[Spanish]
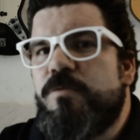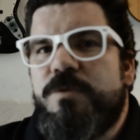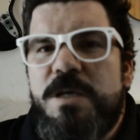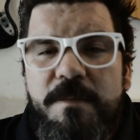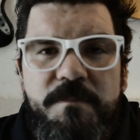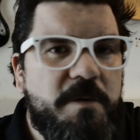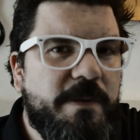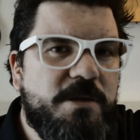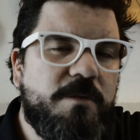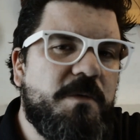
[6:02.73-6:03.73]
un tiempo,
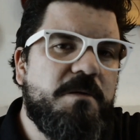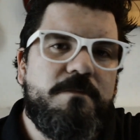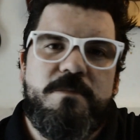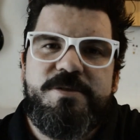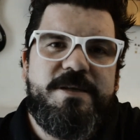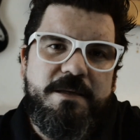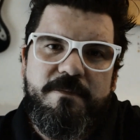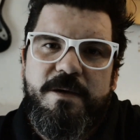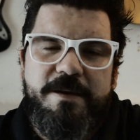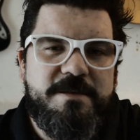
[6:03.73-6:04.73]
me tomo, no sé,
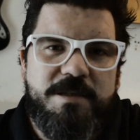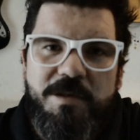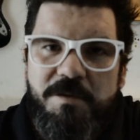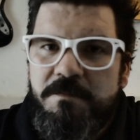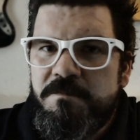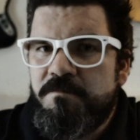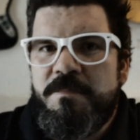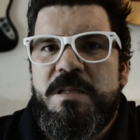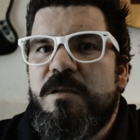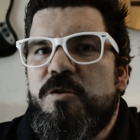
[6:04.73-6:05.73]
habrán sido
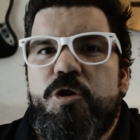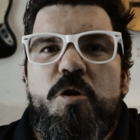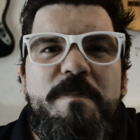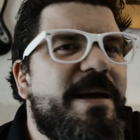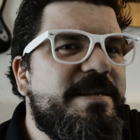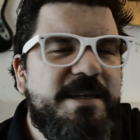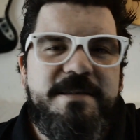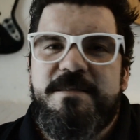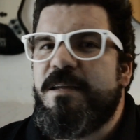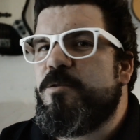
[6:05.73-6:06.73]
dos
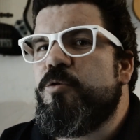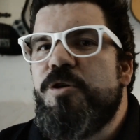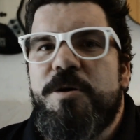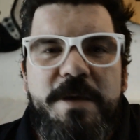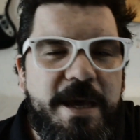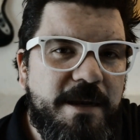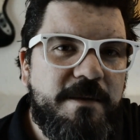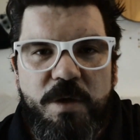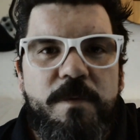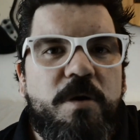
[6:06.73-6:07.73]
meses, estudio bien,
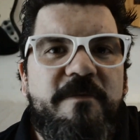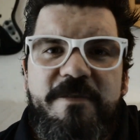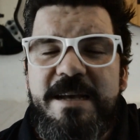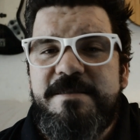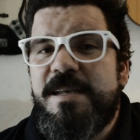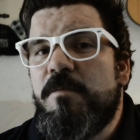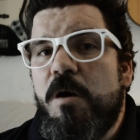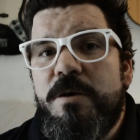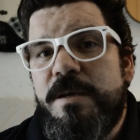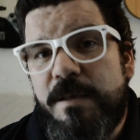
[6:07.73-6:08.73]
tomo confianza,
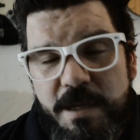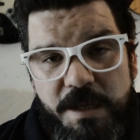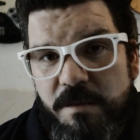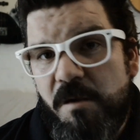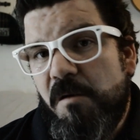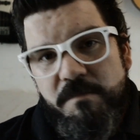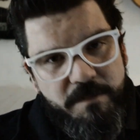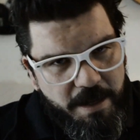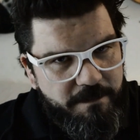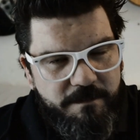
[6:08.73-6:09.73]
voy y rindo.
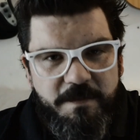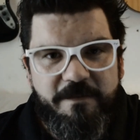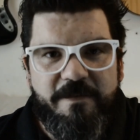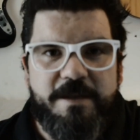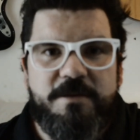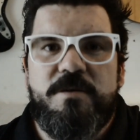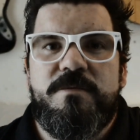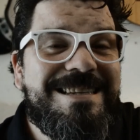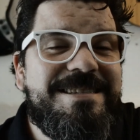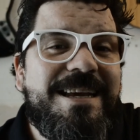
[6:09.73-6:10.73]
Bien, perfecto.
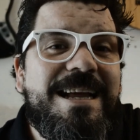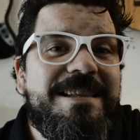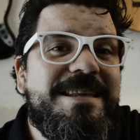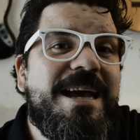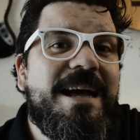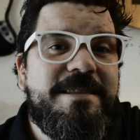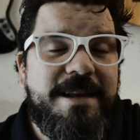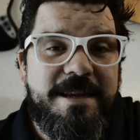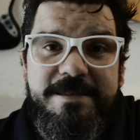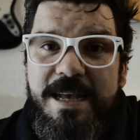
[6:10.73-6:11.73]
Llega el día
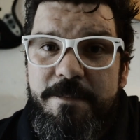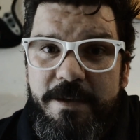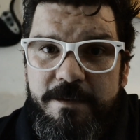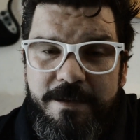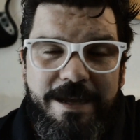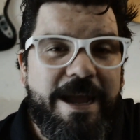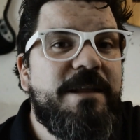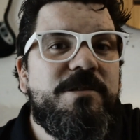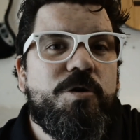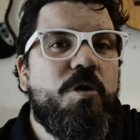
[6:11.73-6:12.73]
del examen,
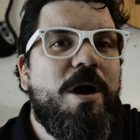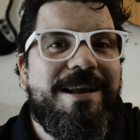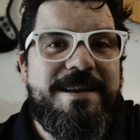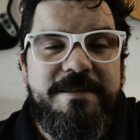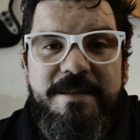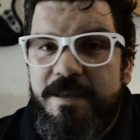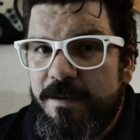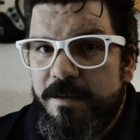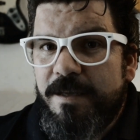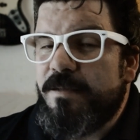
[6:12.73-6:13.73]
entro a
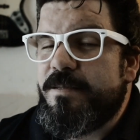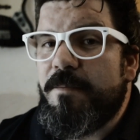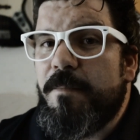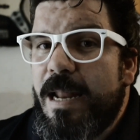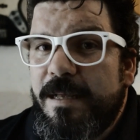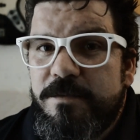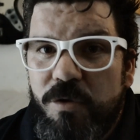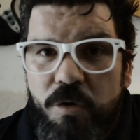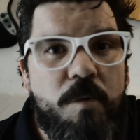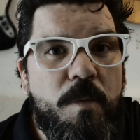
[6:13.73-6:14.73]
rendir
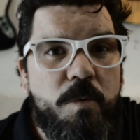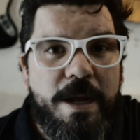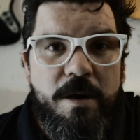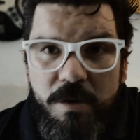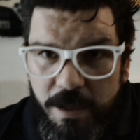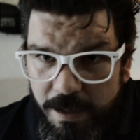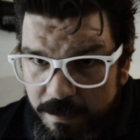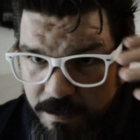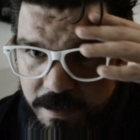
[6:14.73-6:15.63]
temblando como una hoja